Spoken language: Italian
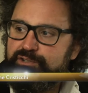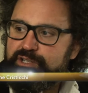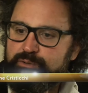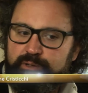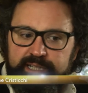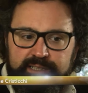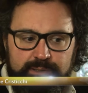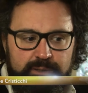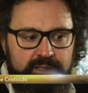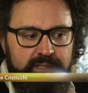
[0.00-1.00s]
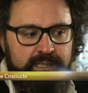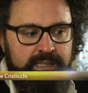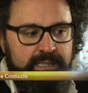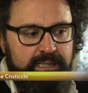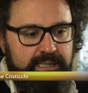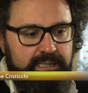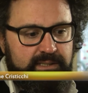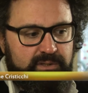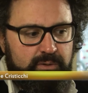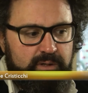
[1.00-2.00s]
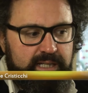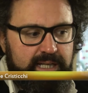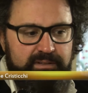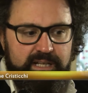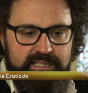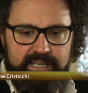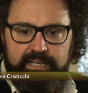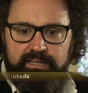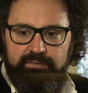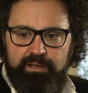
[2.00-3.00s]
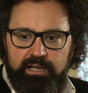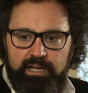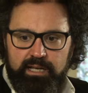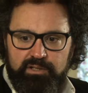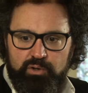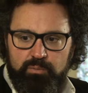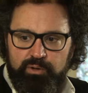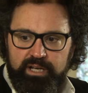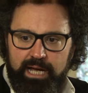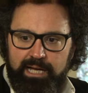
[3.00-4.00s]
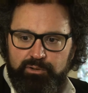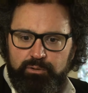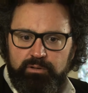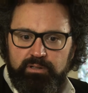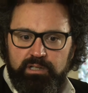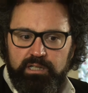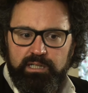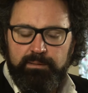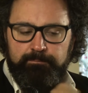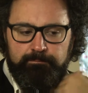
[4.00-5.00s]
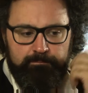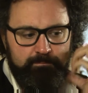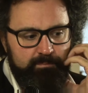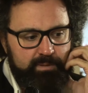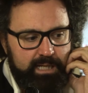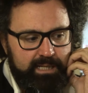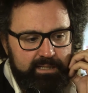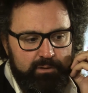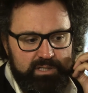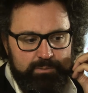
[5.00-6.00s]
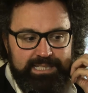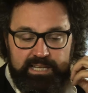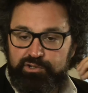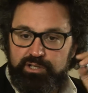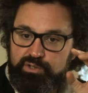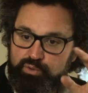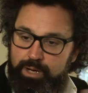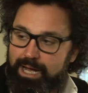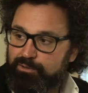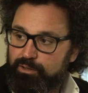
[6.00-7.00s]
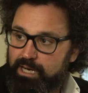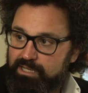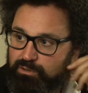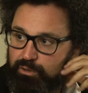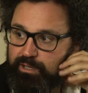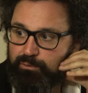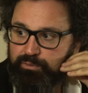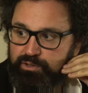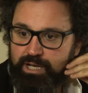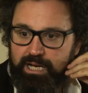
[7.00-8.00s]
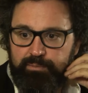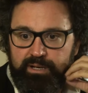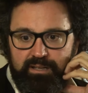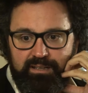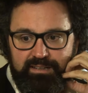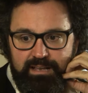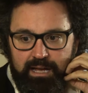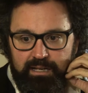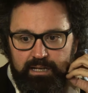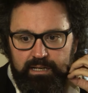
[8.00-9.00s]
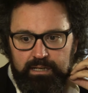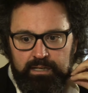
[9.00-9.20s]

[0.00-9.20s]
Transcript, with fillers: Gesù Cristo. Solo che Davide Lazzaretti venne scomunicato ehm, e di conseguenza censurato dalla storia ufficiale per tanti anni